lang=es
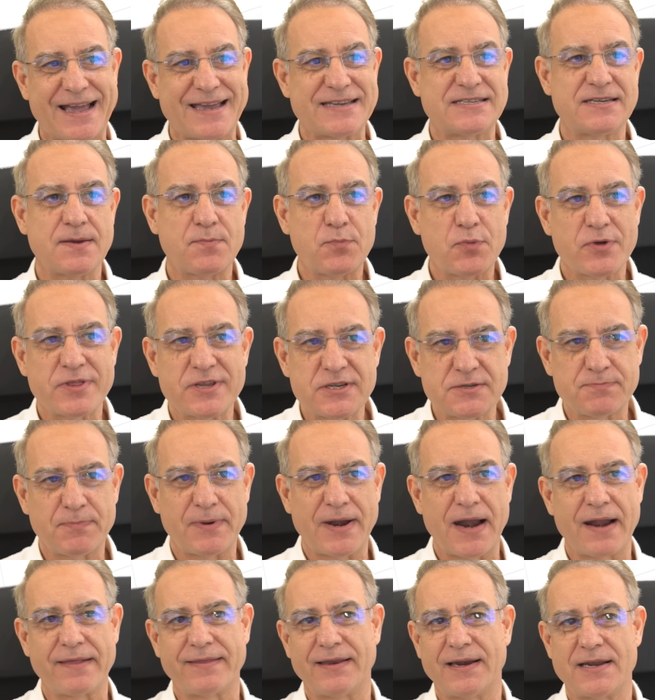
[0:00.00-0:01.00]
¿qué se puede
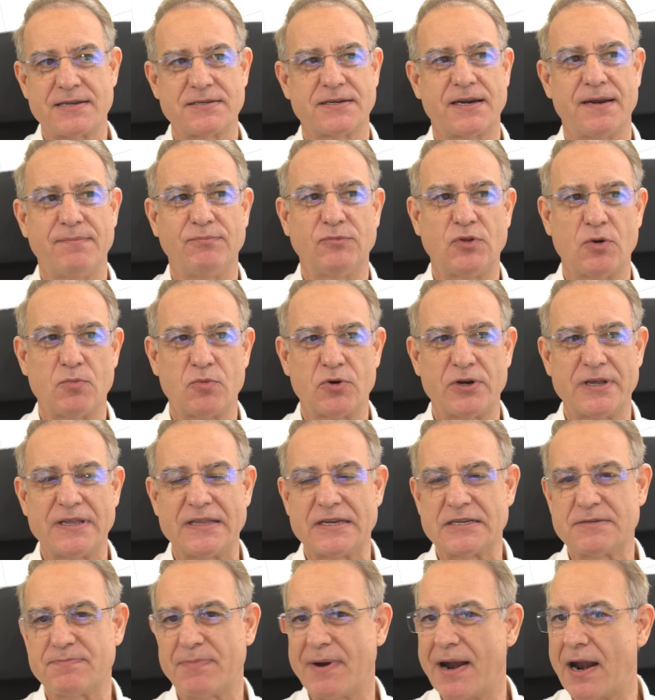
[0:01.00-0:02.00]
esperar de las
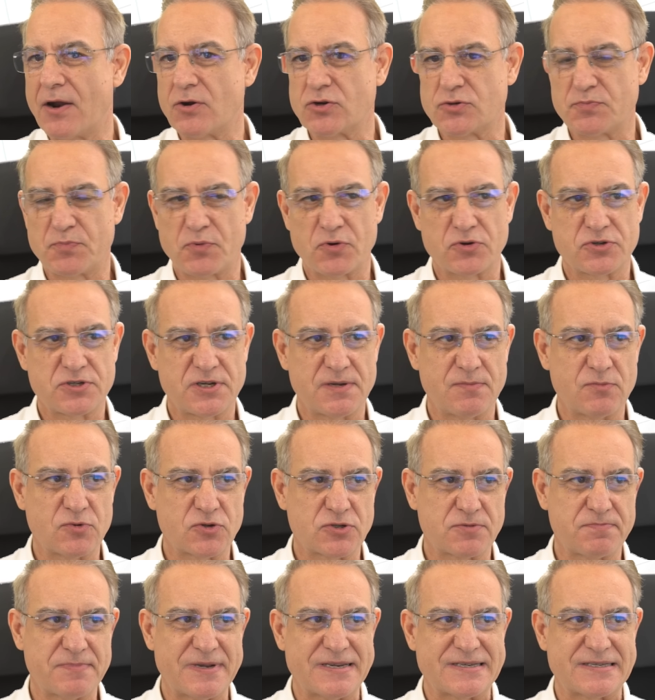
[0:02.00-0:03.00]
criptomonedas para los
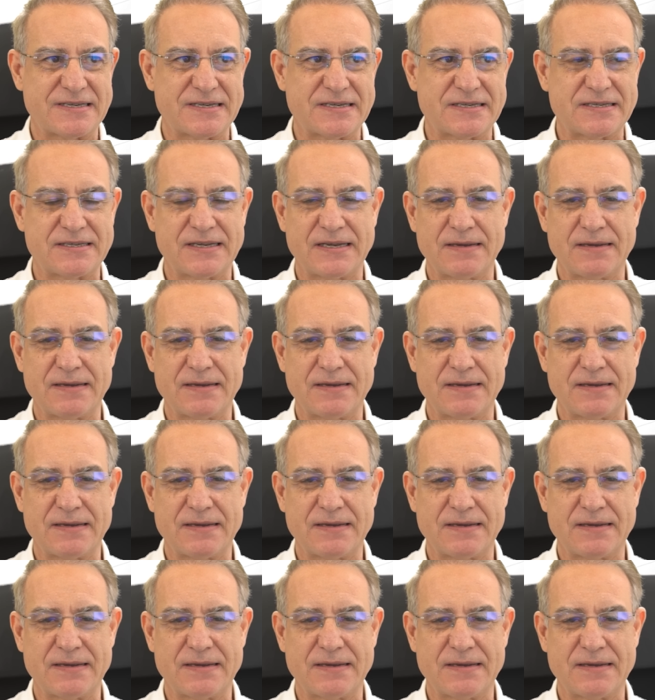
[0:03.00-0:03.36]
próximos meses?